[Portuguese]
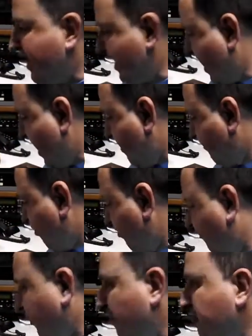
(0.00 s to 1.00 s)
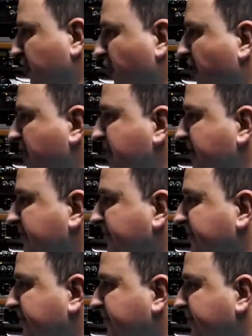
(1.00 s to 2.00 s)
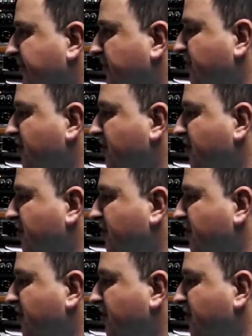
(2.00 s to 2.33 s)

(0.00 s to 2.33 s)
E aí quando falou meu nome no